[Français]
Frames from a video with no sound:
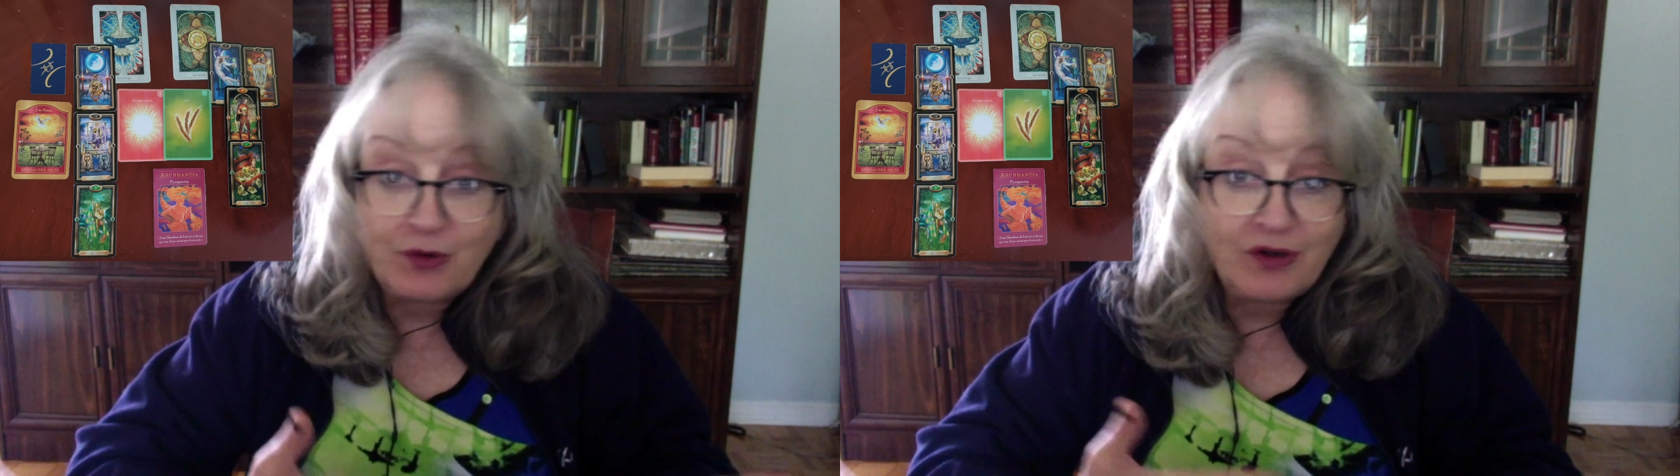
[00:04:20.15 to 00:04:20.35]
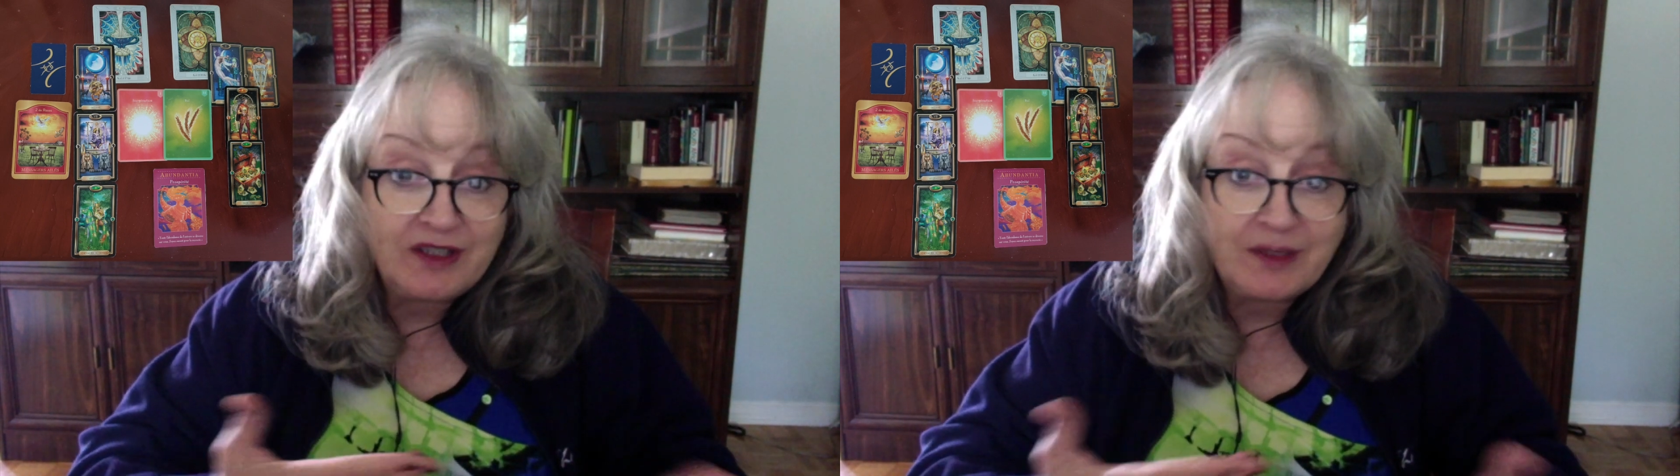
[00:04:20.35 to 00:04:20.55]

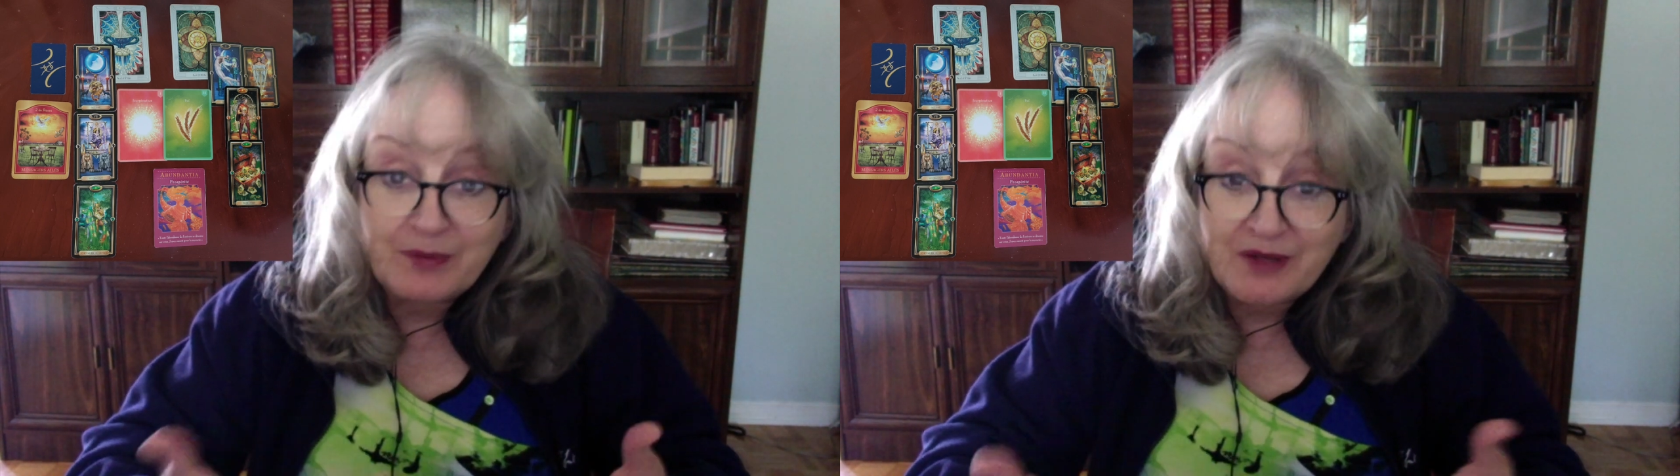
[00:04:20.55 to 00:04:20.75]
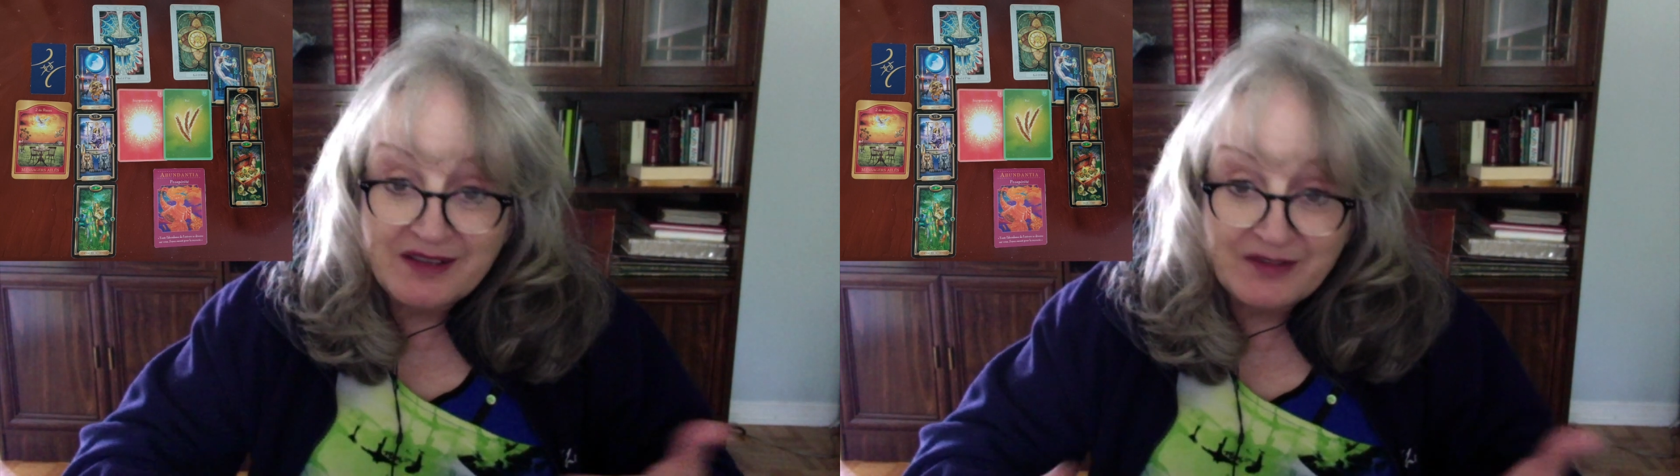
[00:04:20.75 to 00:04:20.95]
n'est pas
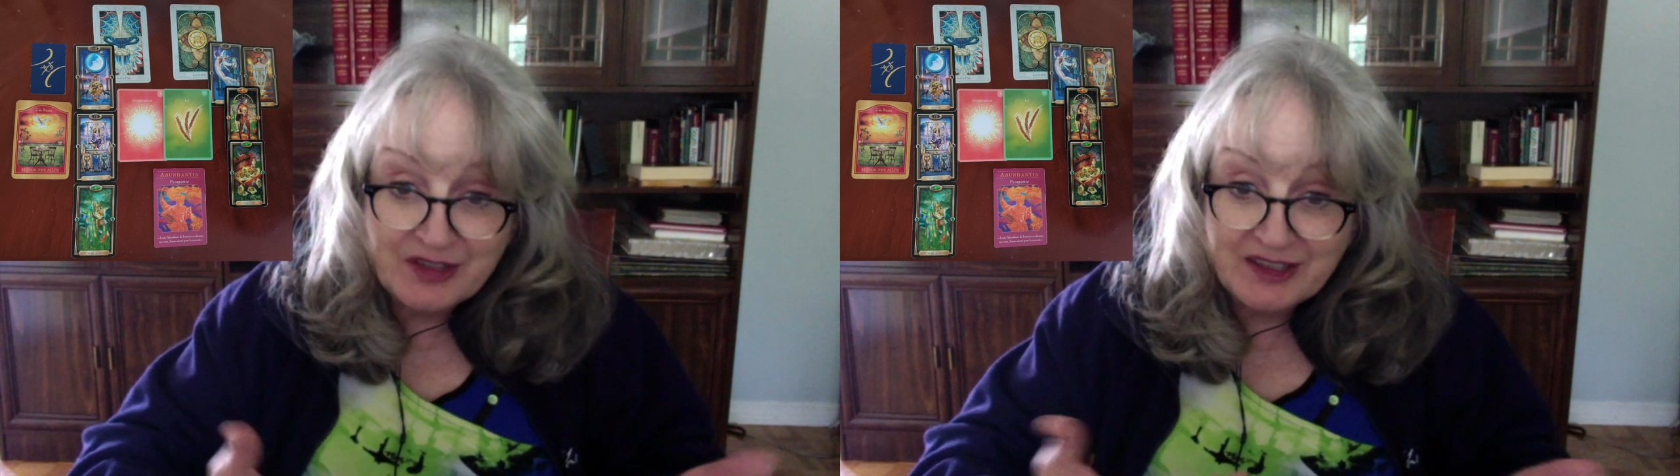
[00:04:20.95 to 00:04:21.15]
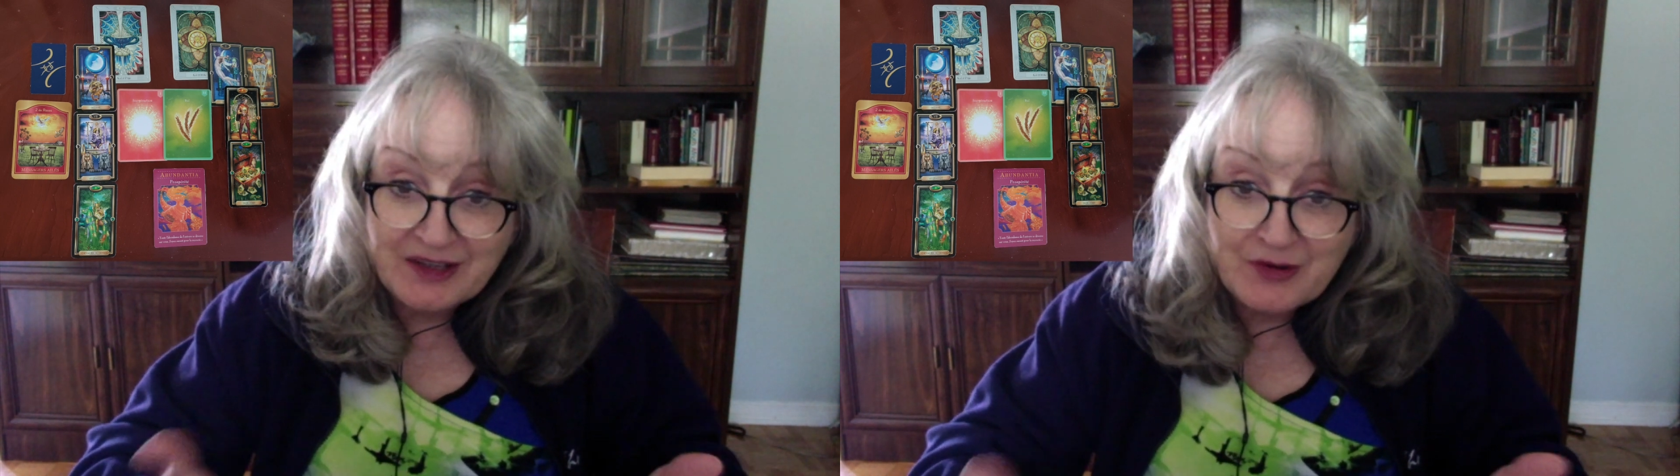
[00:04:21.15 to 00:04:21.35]
à votre
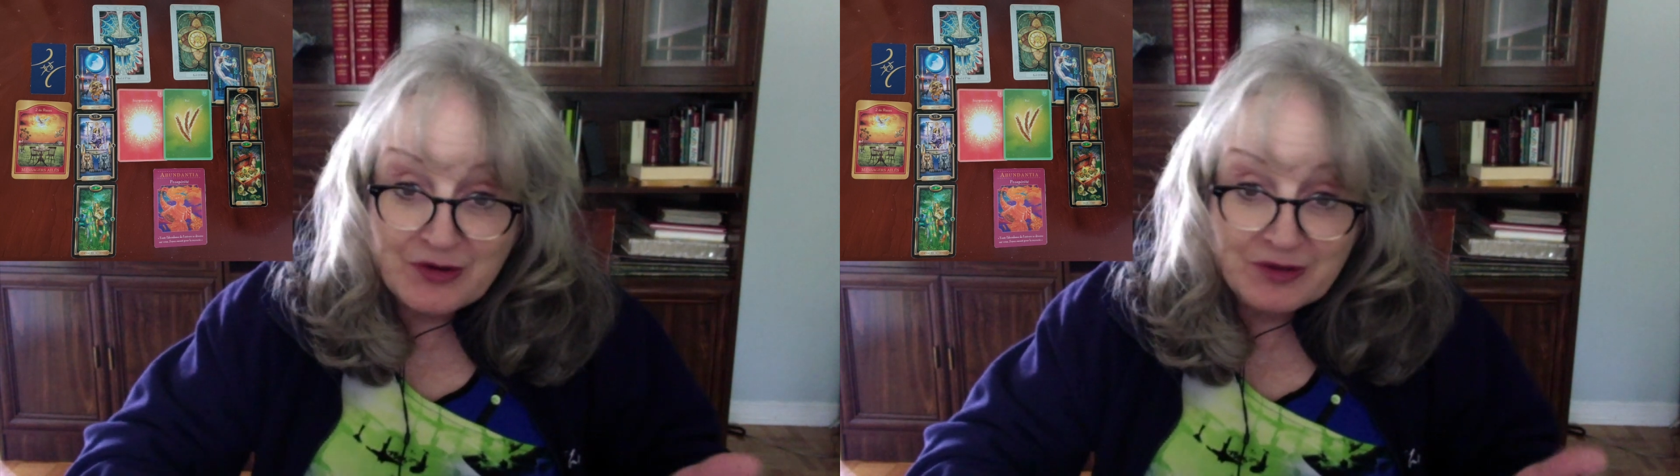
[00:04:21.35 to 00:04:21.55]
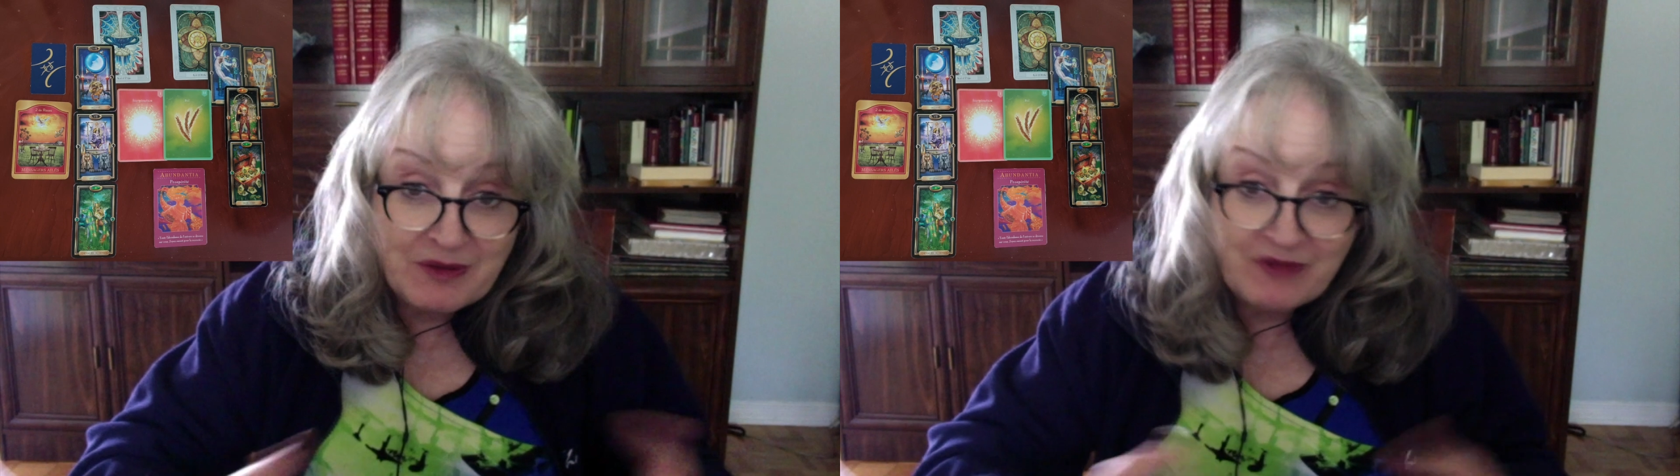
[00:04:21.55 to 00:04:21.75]
écoute,
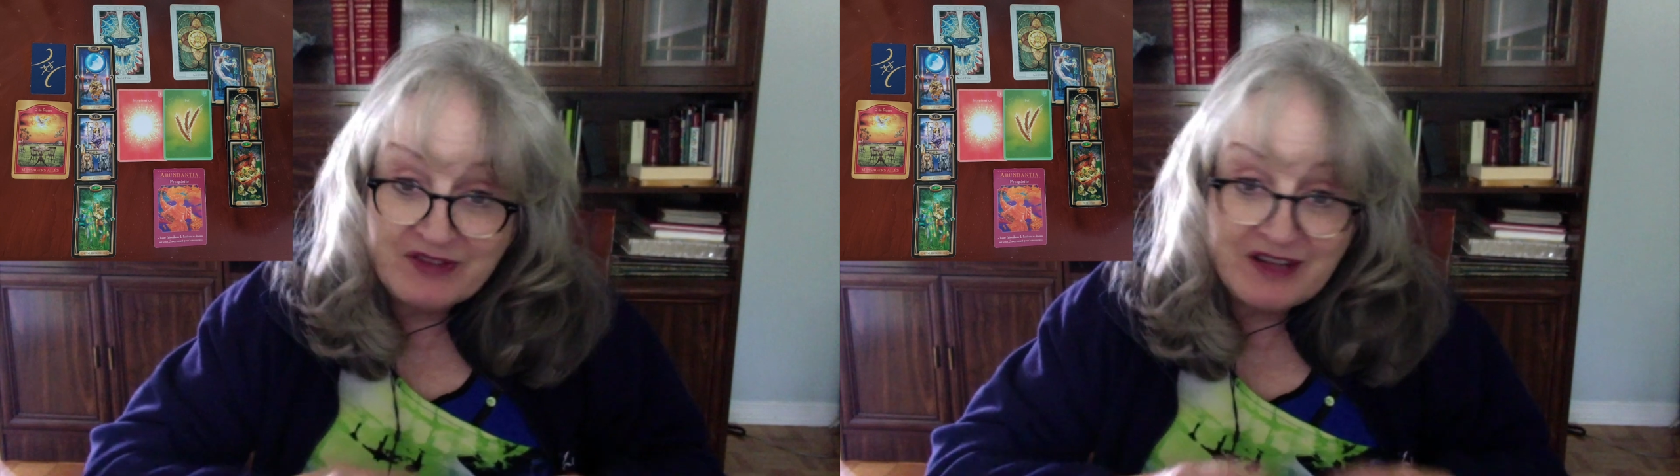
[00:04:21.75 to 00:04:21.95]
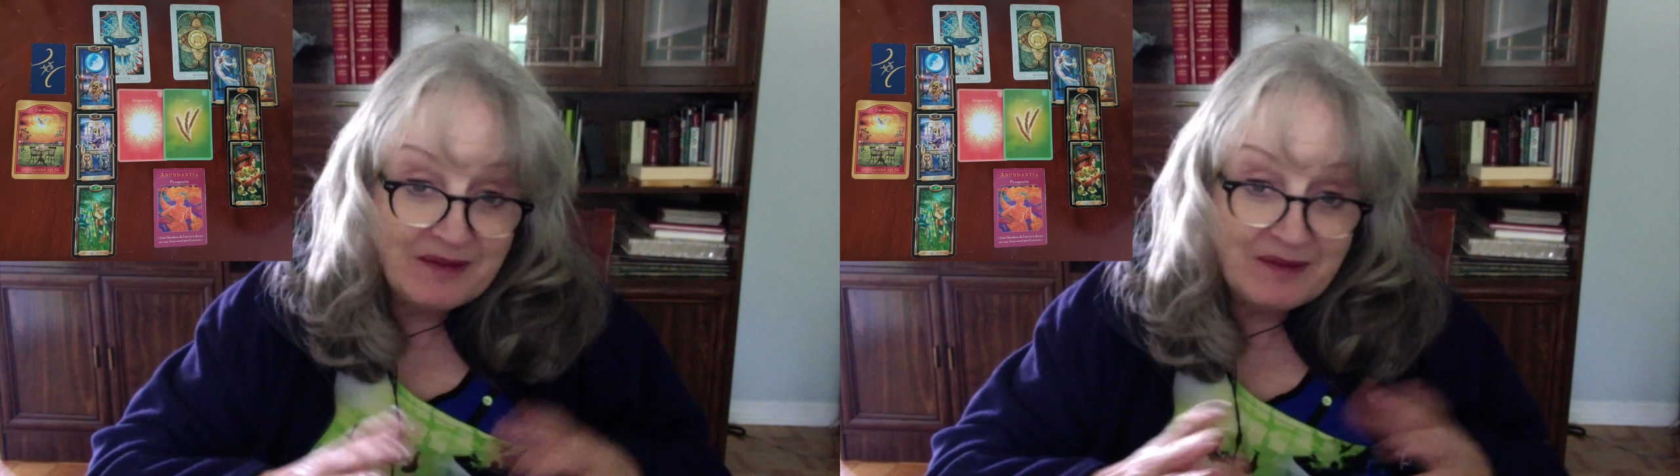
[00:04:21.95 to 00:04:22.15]
mais
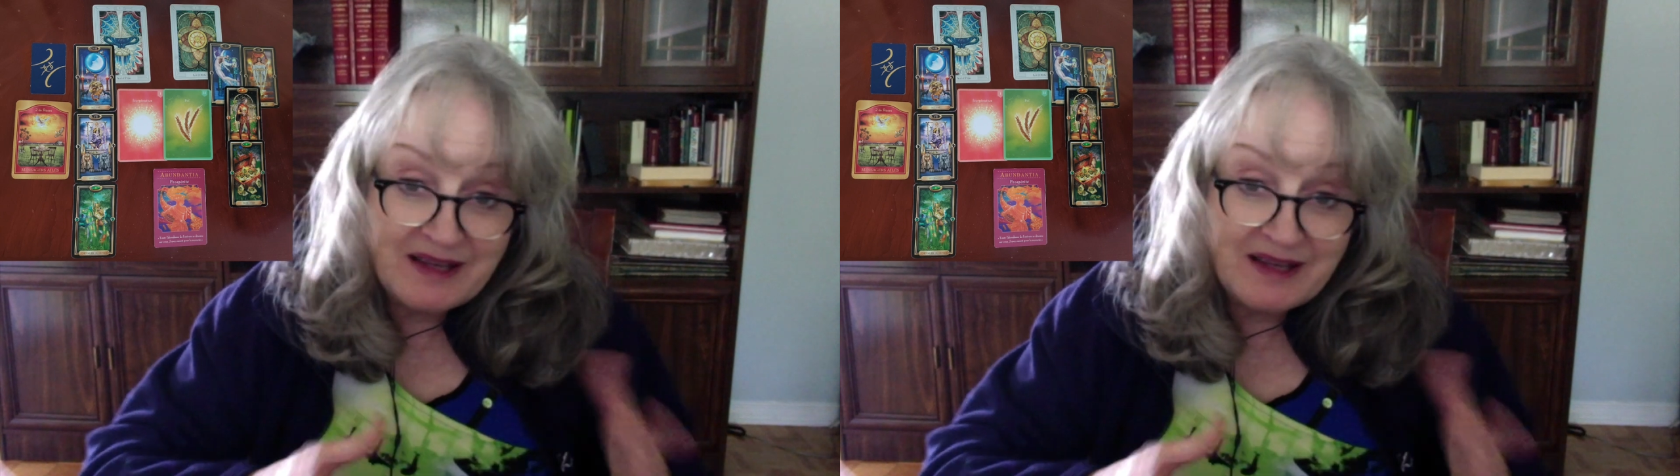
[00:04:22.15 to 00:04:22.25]
finalement,